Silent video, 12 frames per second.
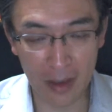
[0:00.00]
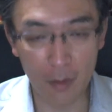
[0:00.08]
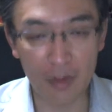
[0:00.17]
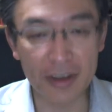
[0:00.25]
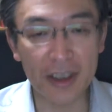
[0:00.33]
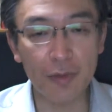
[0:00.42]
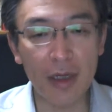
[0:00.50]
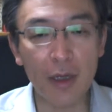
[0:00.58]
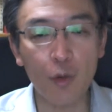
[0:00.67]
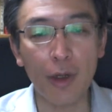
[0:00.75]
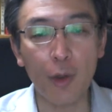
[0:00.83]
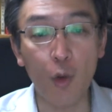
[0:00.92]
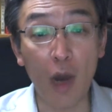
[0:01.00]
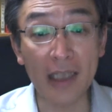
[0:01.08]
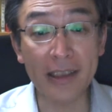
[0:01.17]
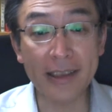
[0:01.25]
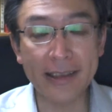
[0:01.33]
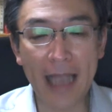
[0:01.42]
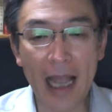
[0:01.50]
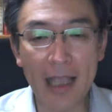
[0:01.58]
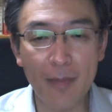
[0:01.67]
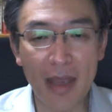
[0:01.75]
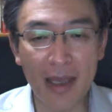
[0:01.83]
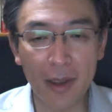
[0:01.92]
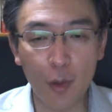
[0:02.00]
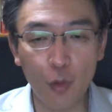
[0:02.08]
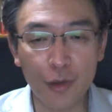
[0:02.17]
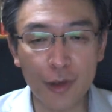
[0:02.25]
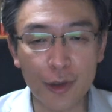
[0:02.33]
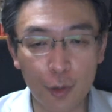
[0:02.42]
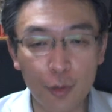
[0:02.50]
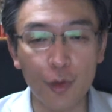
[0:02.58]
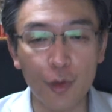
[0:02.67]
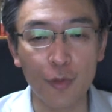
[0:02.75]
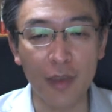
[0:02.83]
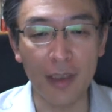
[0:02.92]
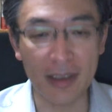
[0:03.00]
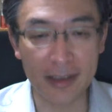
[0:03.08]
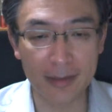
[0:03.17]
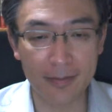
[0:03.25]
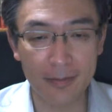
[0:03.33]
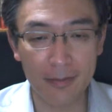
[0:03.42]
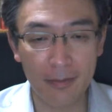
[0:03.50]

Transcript: 私はこれを初対面コストと呼んでいます。